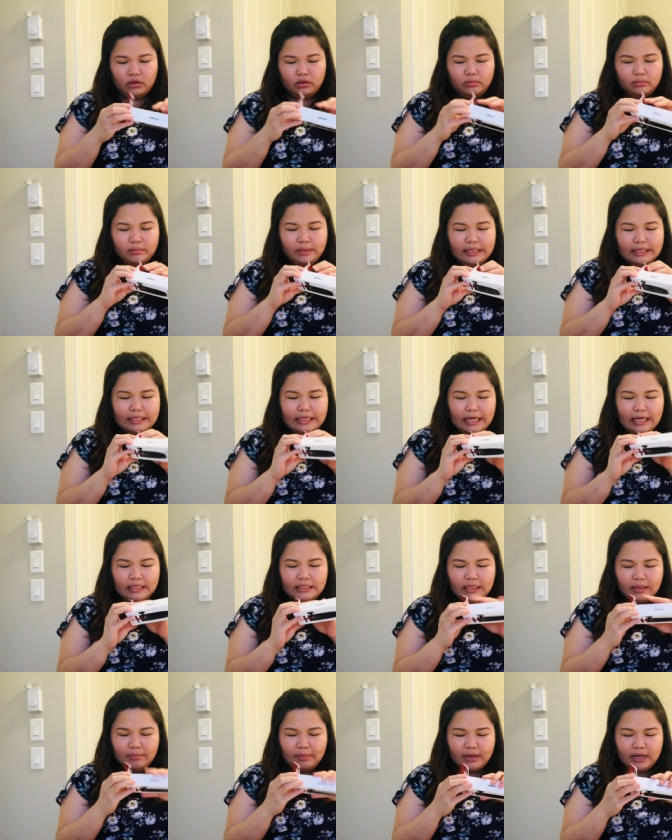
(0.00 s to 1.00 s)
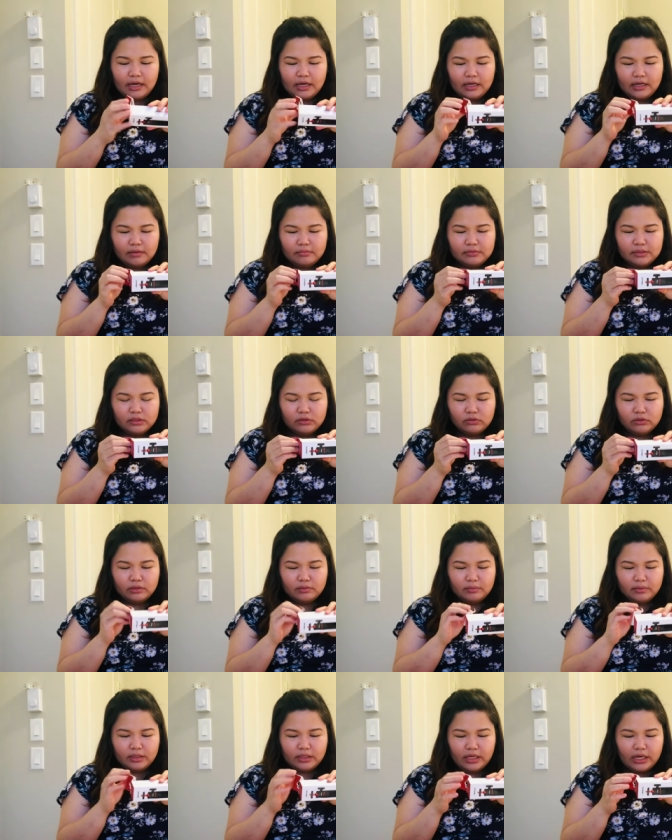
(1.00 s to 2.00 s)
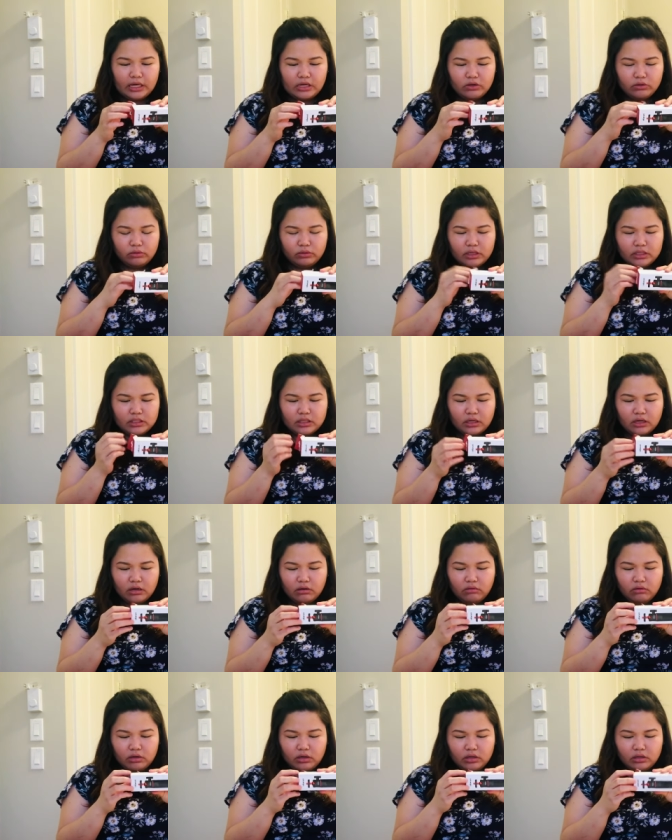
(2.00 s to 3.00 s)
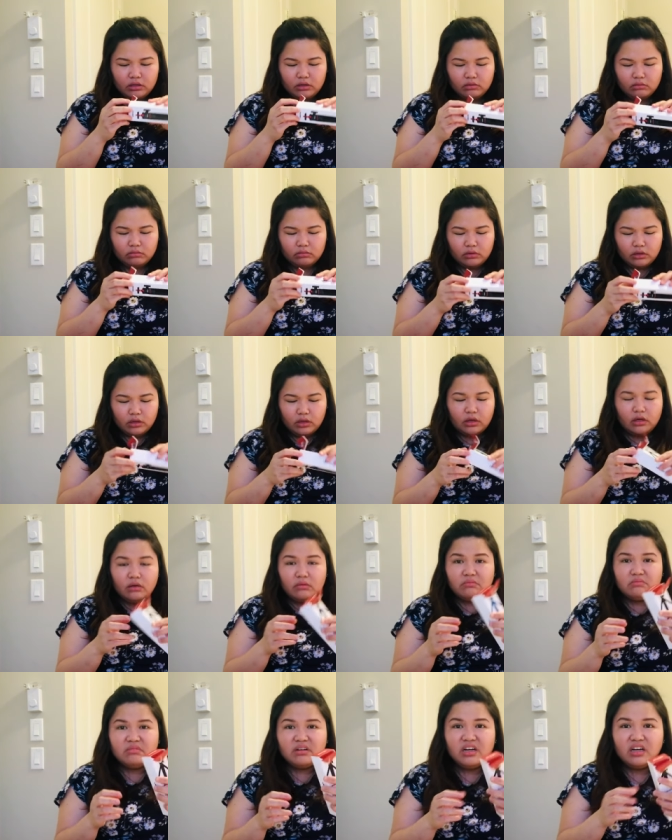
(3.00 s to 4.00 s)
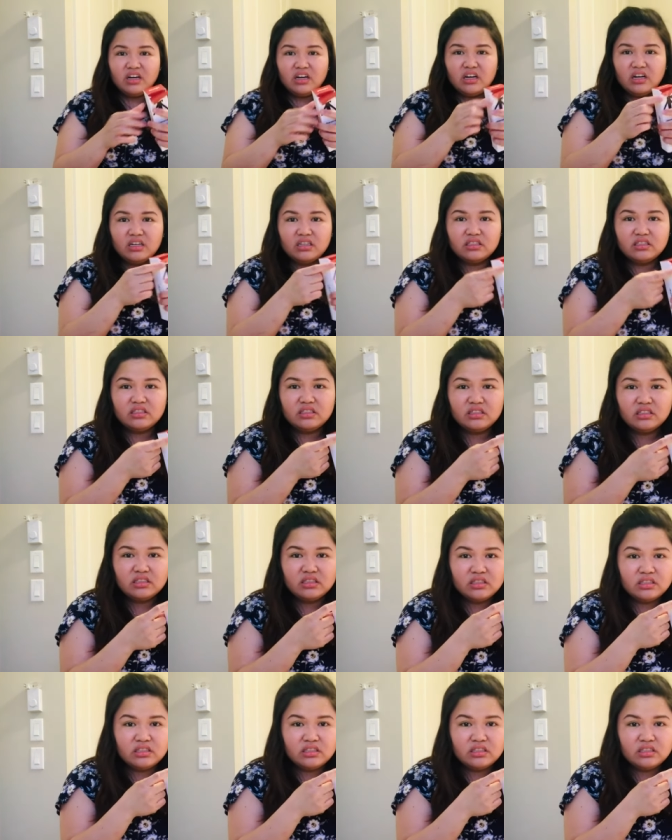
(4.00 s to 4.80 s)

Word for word: My God, napakakalamsi ko naman ngayon. Nasira ko agad yung box.